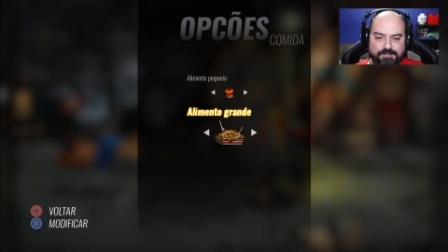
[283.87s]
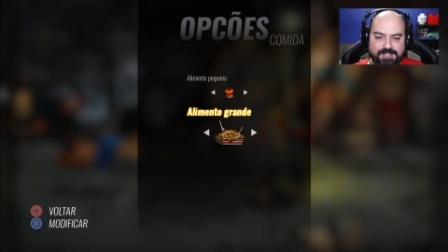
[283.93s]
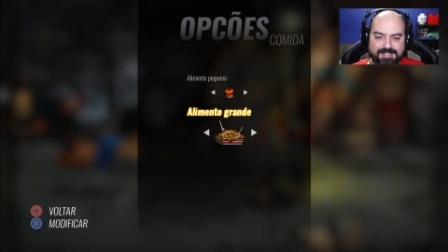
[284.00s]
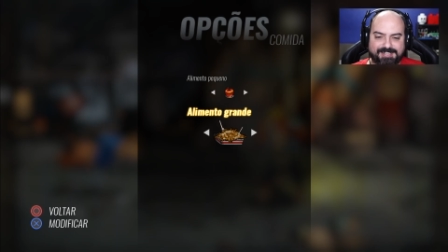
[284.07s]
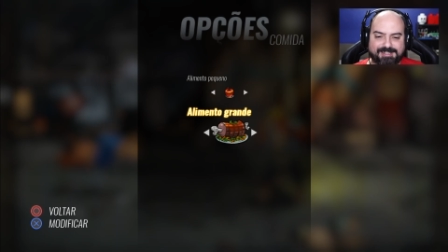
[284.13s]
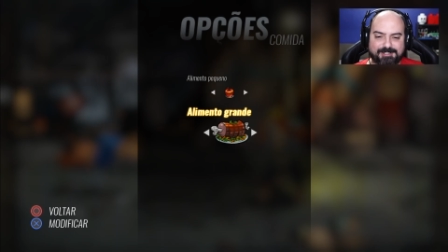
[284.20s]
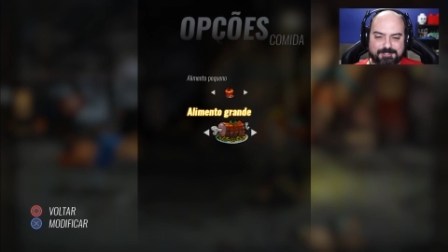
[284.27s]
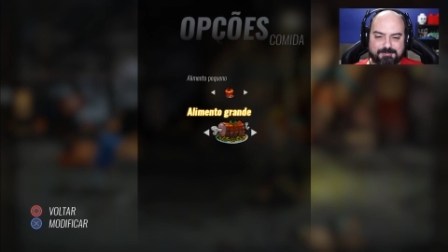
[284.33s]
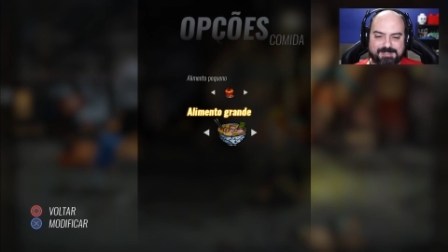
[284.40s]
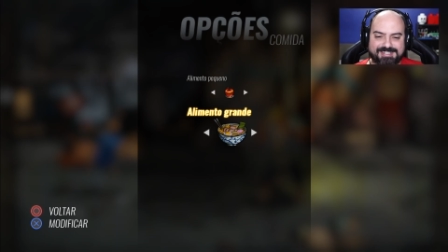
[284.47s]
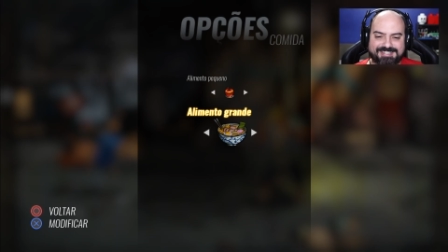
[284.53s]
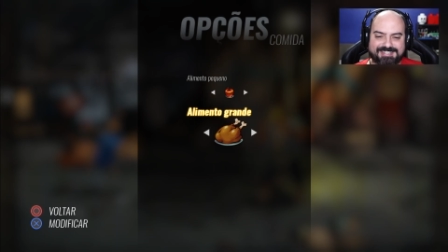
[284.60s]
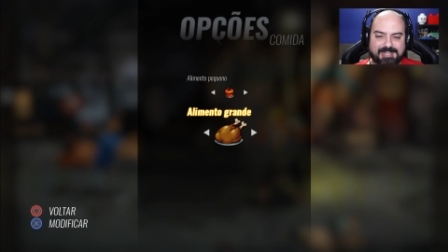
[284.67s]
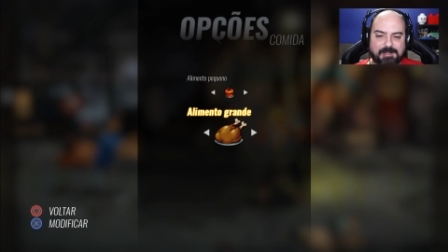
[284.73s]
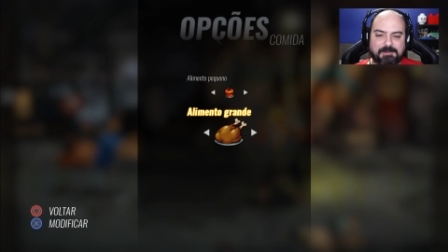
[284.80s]
frita
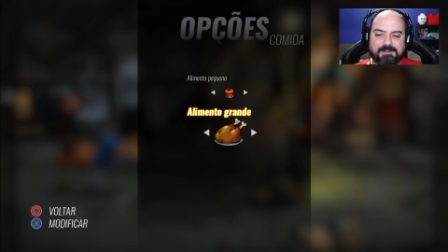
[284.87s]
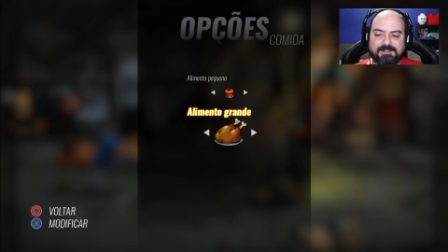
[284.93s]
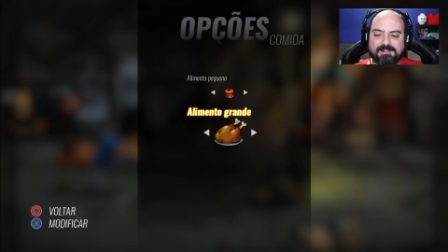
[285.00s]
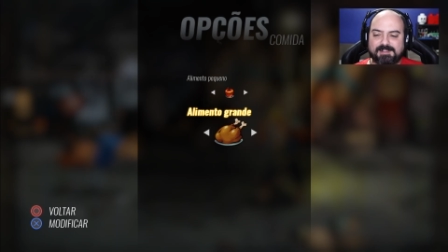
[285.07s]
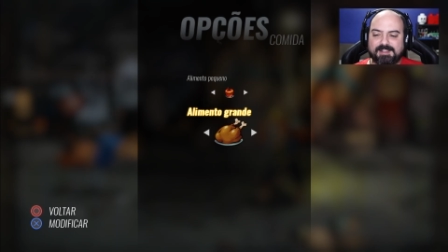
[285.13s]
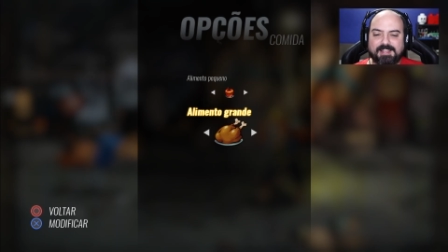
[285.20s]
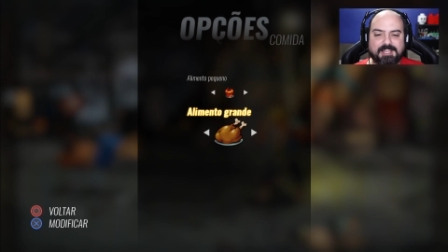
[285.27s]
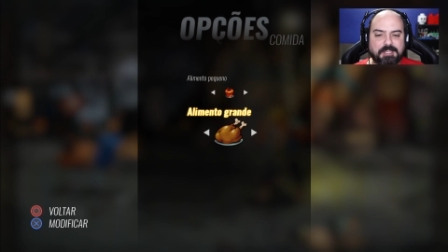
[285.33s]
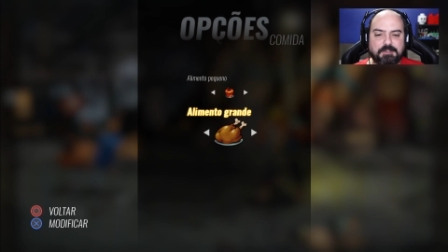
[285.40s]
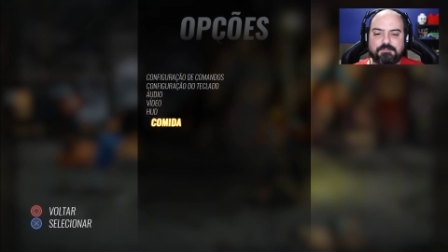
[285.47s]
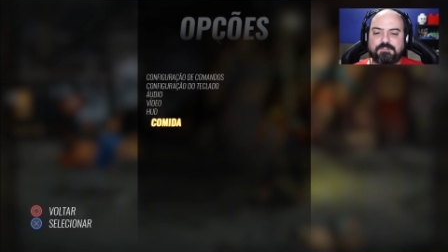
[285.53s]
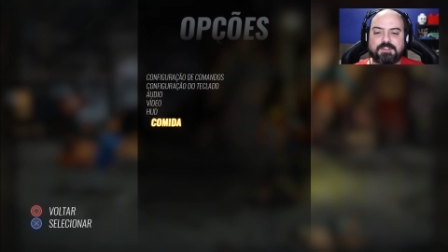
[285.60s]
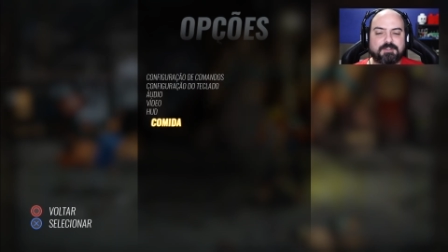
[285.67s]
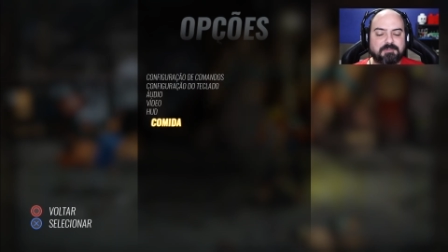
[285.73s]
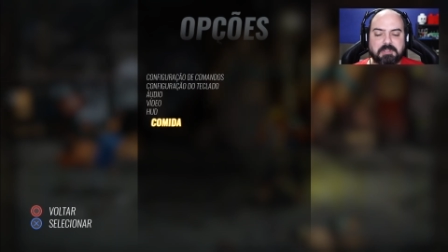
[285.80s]
especial.
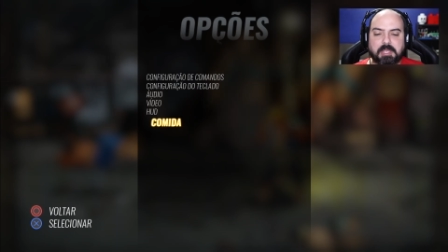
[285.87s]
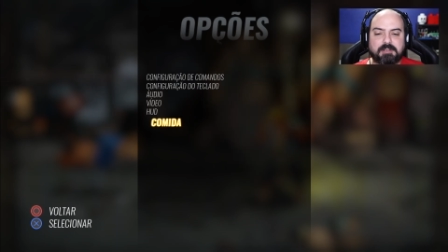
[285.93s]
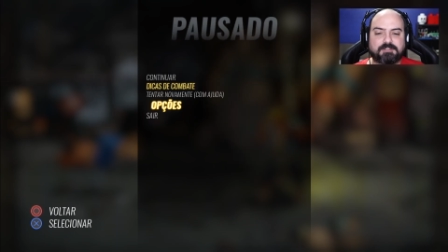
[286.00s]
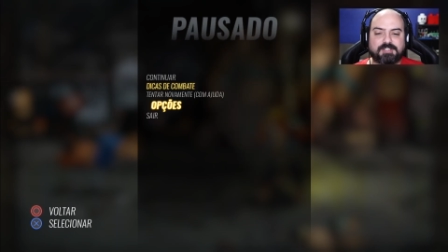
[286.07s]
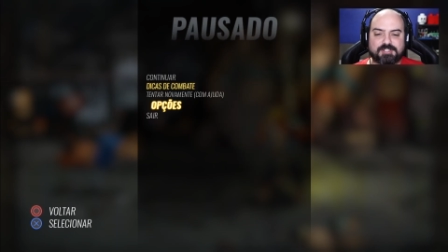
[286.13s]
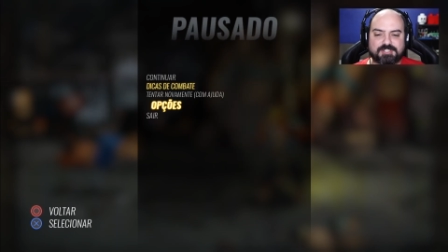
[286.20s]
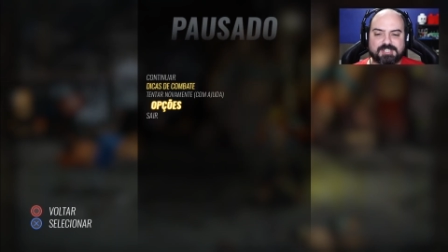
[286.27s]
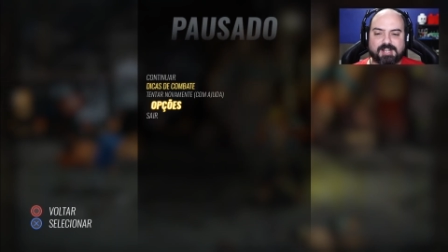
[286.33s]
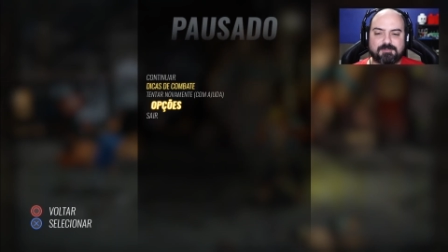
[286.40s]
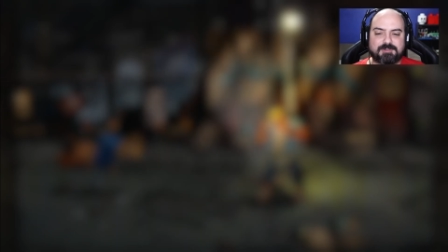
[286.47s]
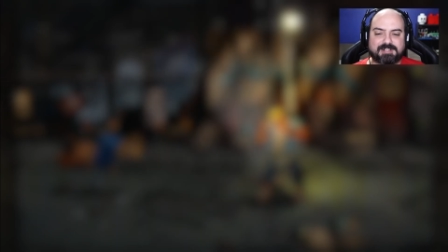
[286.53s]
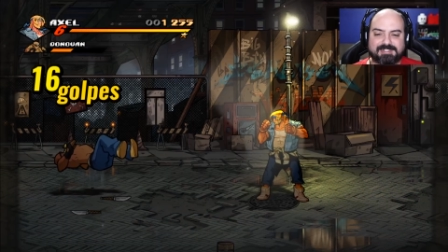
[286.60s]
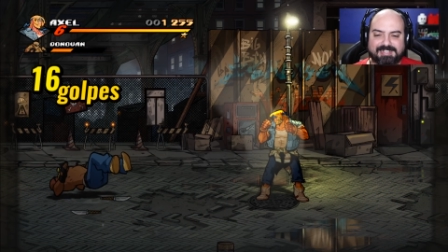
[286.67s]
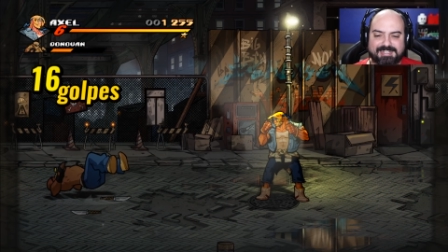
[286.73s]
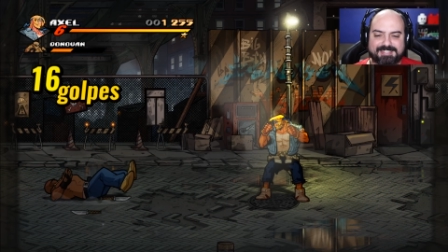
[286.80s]
Enfim, eu quero deixar o
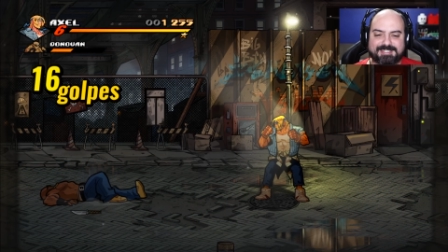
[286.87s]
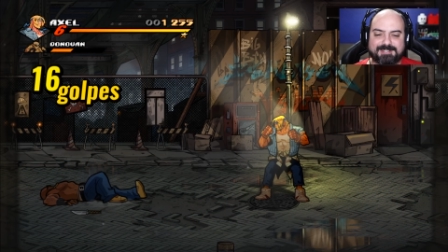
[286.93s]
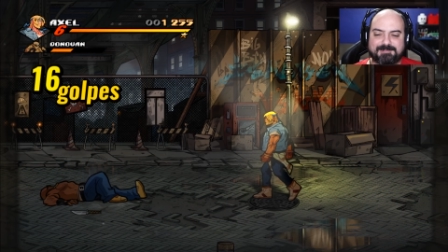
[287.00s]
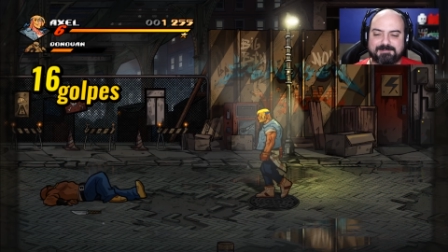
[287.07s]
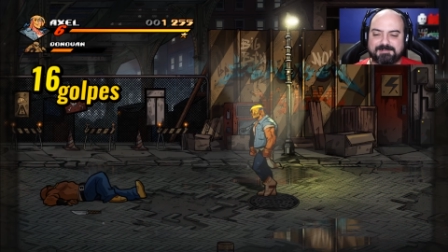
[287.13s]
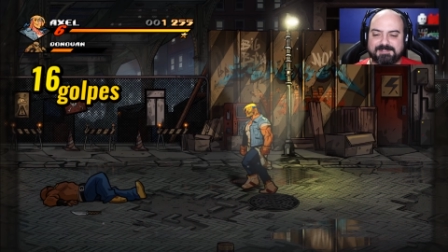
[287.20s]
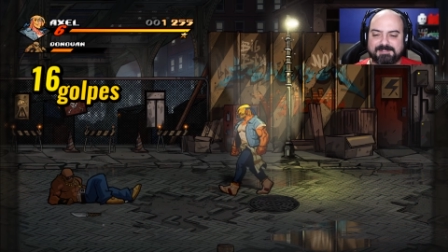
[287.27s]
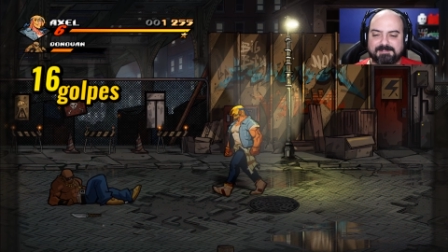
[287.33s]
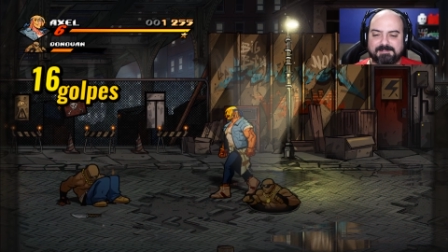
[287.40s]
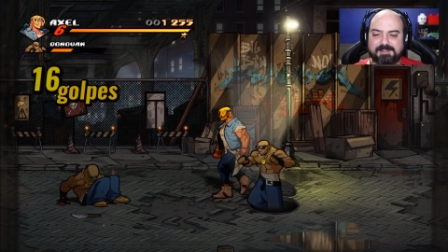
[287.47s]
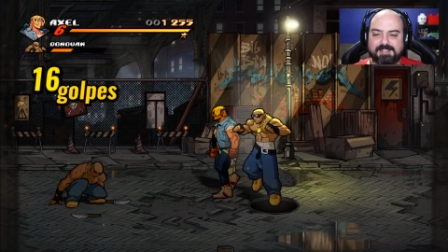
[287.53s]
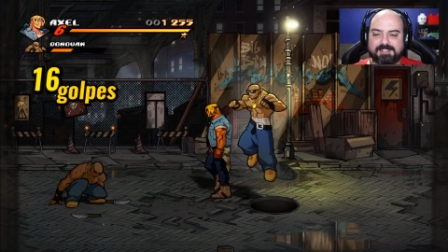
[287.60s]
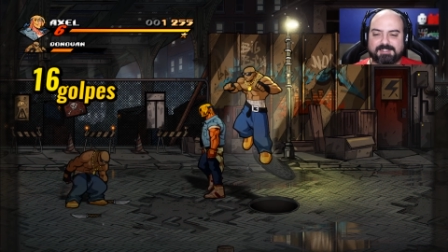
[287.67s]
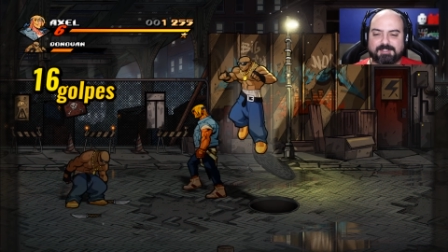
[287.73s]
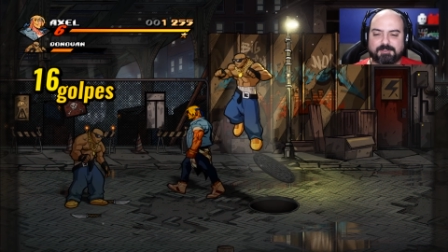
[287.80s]
clássico,
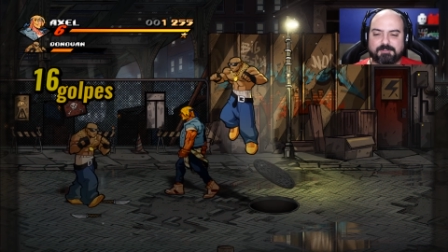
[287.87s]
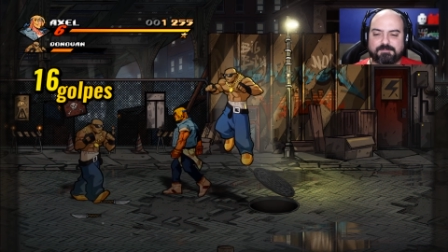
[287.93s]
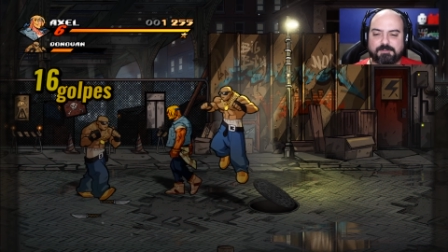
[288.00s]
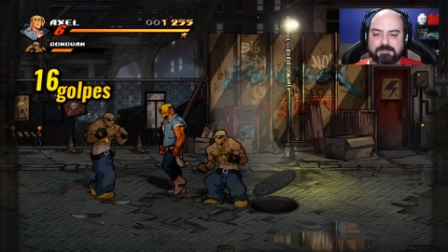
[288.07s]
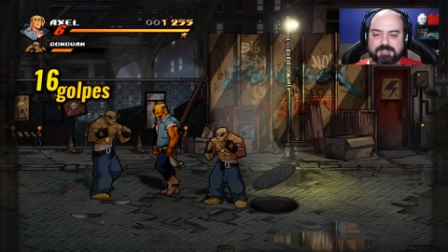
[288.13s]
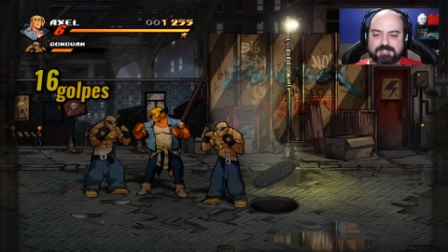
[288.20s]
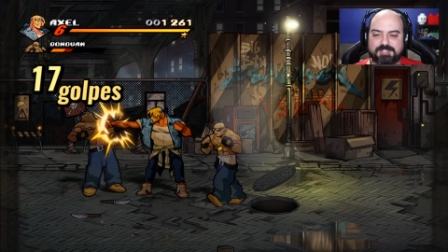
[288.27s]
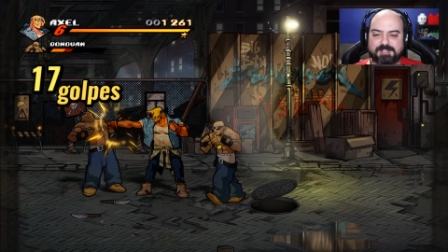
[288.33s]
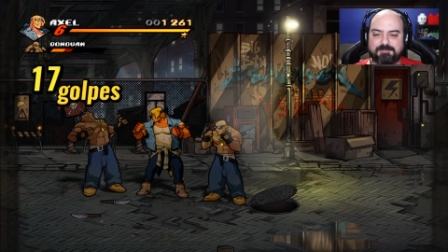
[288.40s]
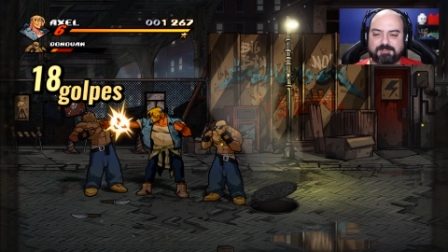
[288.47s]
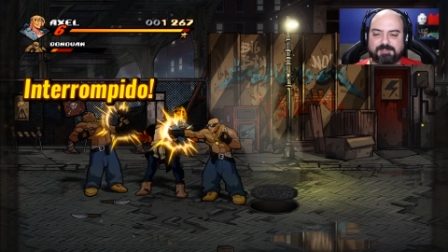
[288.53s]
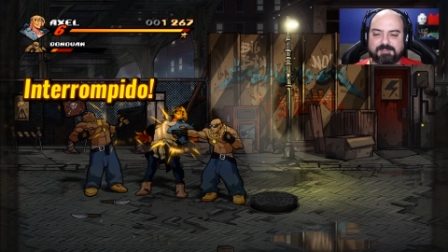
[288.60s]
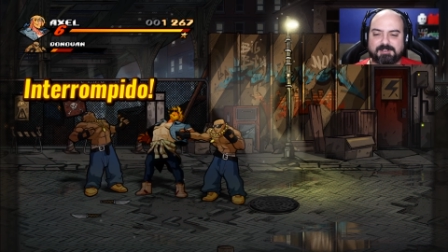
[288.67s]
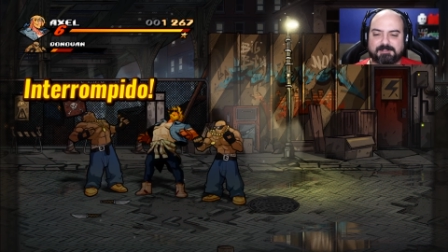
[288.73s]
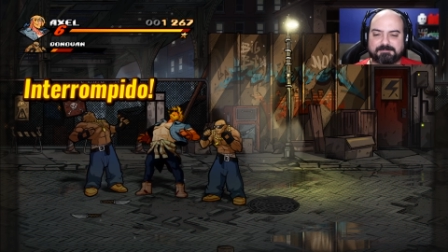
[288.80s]
então não vou mexer
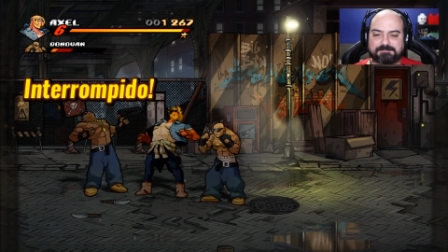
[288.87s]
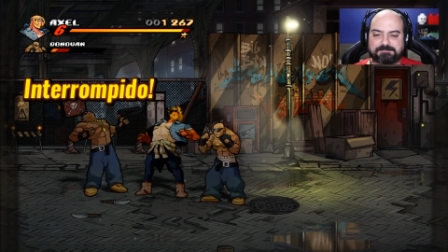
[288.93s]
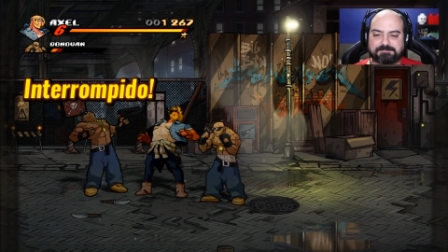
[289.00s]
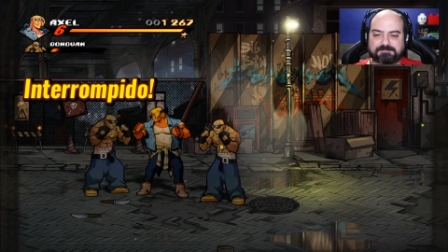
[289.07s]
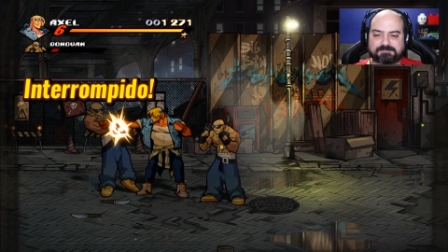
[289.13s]
muito não.